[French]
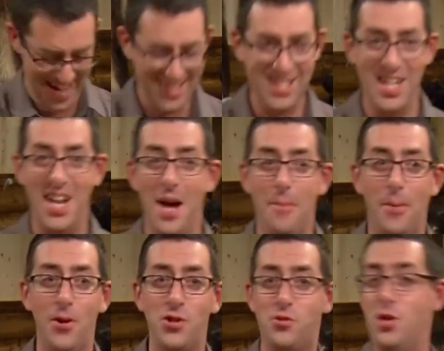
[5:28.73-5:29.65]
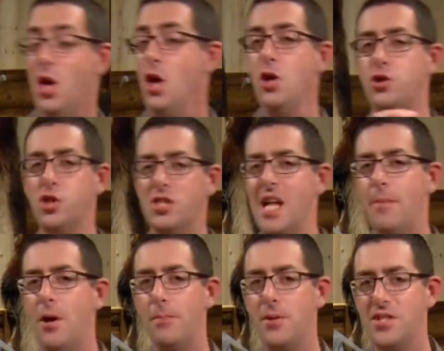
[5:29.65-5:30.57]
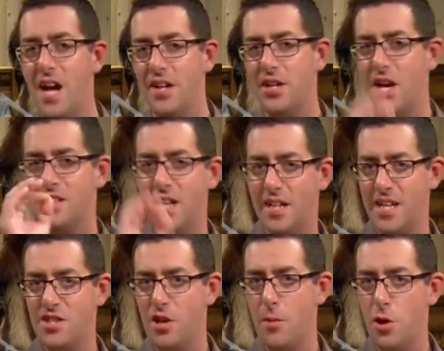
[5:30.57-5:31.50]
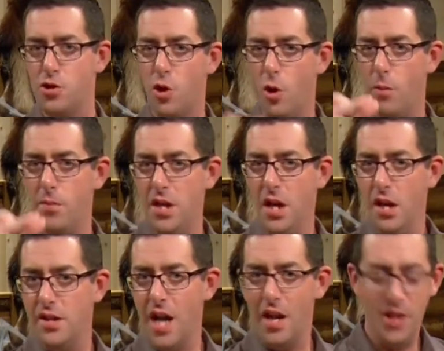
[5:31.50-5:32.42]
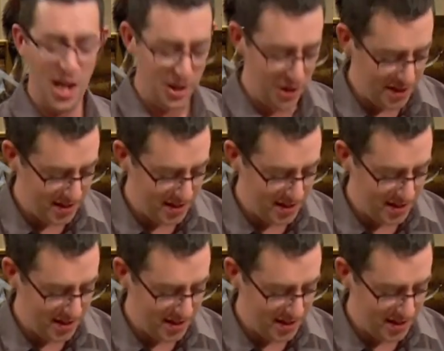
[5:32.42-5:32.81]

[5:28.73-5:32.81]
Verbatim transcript: Excellent produit. Juste la bonne pesanteur, ça t'assomme un zombie. Dans le temps de le